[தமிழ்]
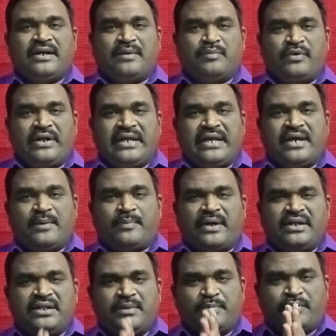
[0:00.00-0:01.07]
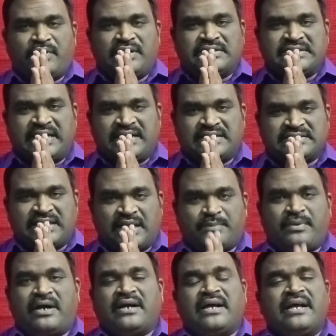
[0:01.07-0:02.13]
நம்முடைய பருதி புகழ் சேனல்
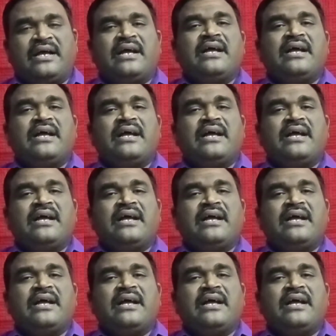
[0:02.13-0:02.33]
சார்பாக